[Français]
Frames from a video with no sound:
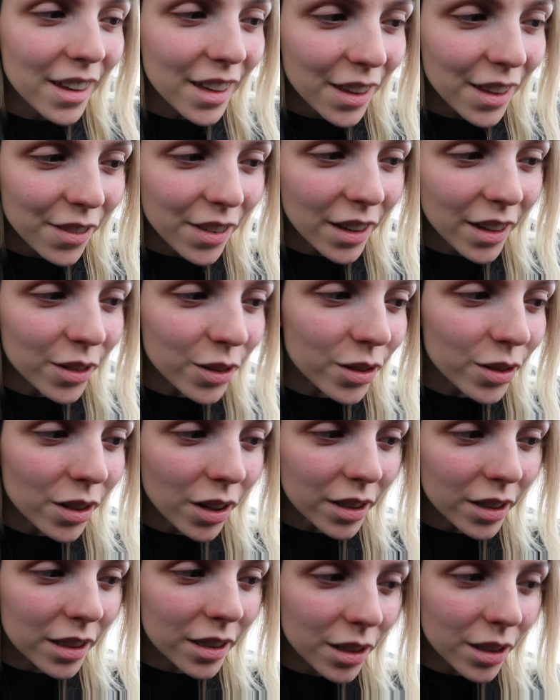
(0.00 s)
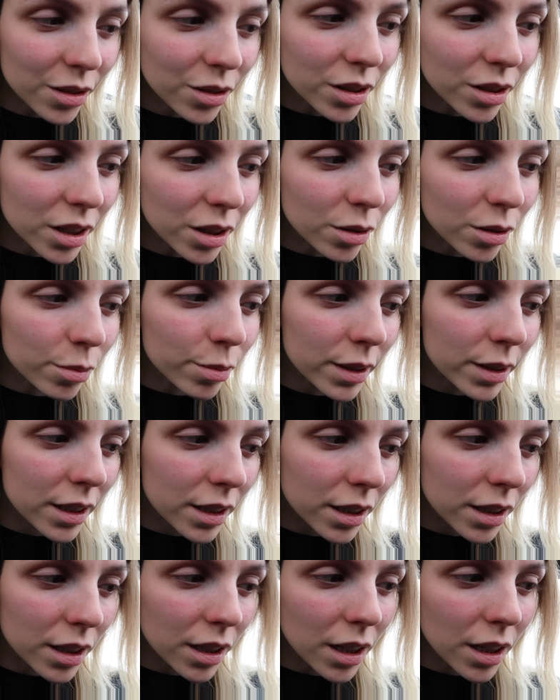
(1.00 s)
Qui vient de sortir de chez le
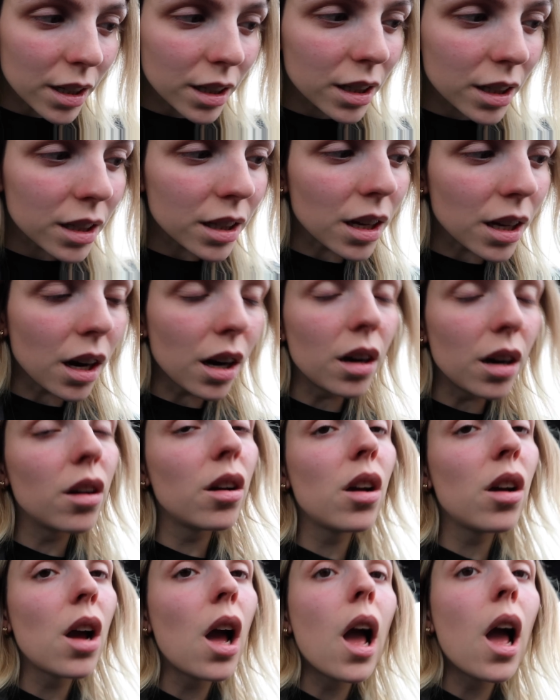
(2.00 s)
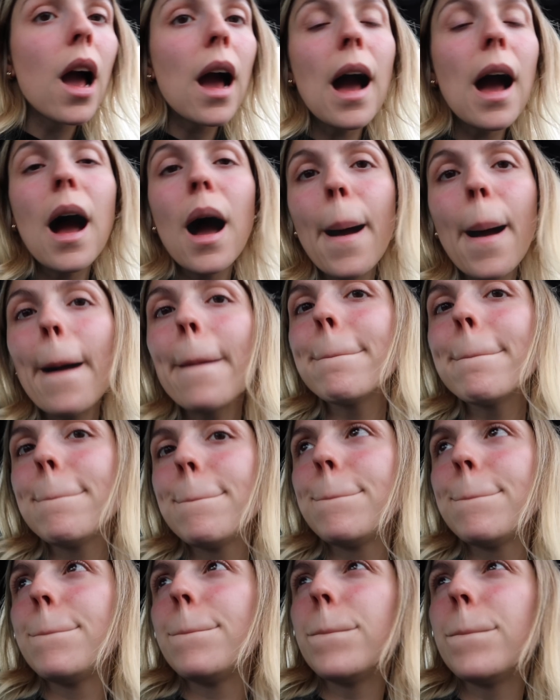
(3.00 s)
psy et qui a un
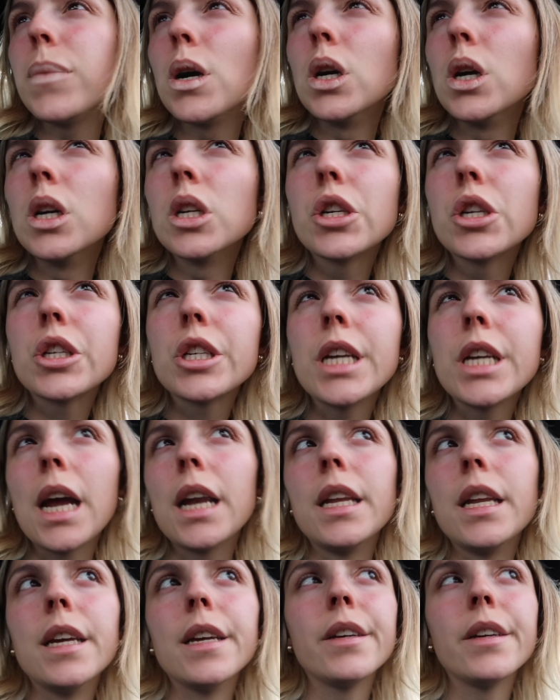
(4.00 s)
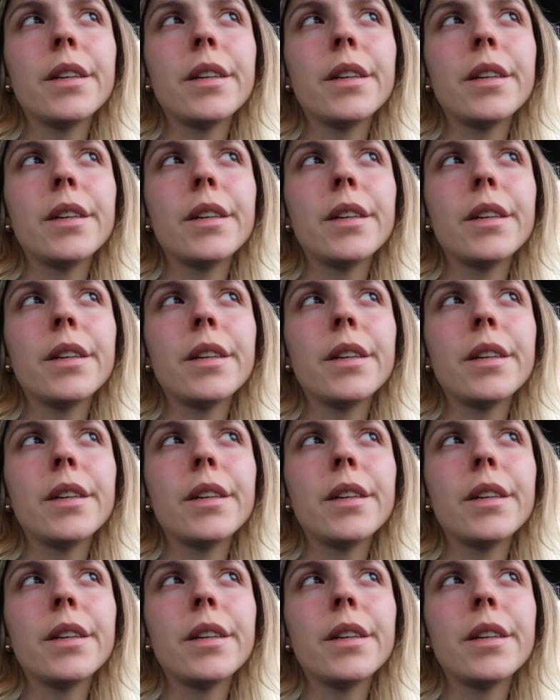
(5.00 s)
peu chialé.